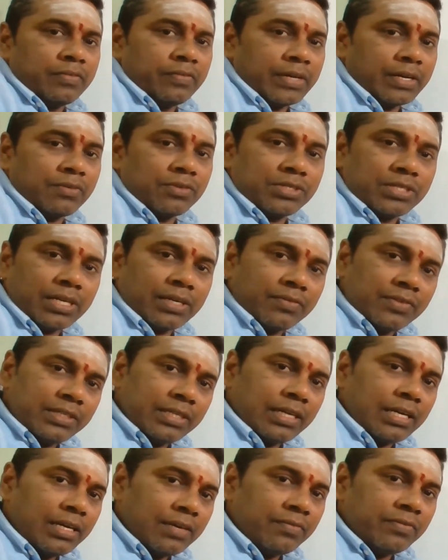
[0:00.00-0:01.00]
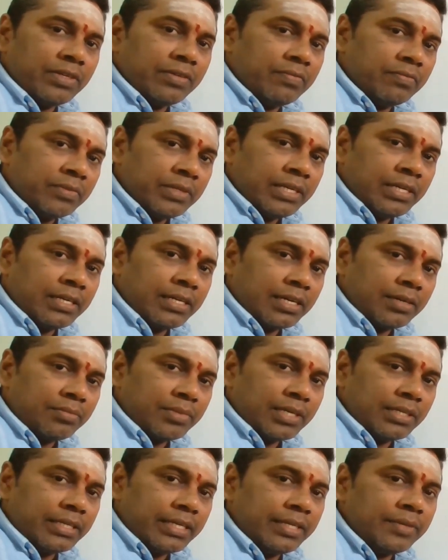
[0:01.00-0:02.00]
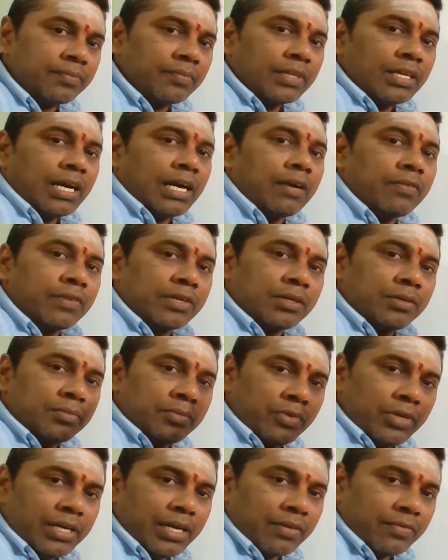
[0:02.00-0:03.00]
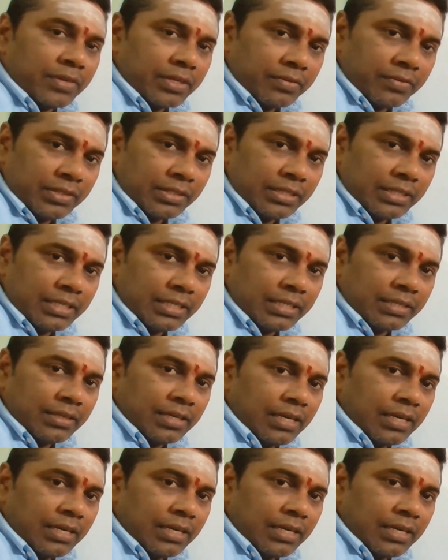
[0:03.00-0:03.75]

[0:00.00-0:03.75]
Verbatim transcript: வரவு செலவு இதெல்லாம் இருக்கிற மாதிரி அவர்கள் மூலி அவர் வந்து